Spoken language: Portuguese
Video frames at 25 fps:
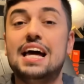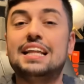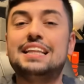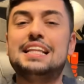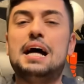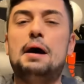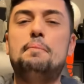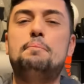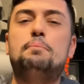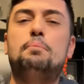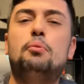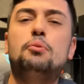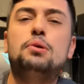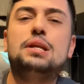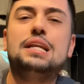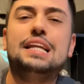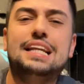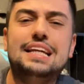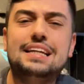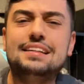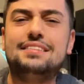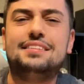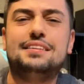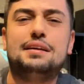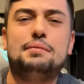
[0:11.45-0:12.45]
da
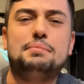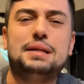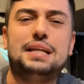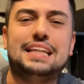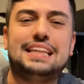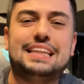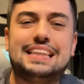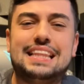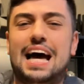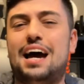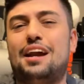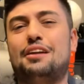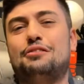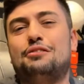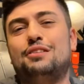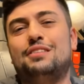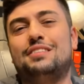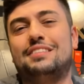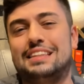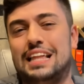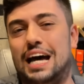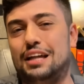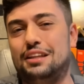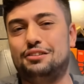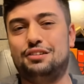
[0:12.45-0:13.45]
Polícia Militar do
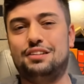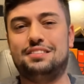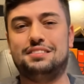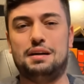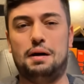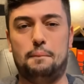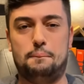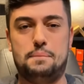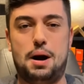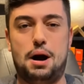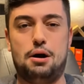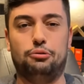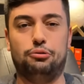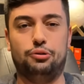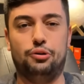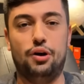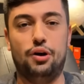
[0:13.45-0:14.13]
Estado de São Paulo.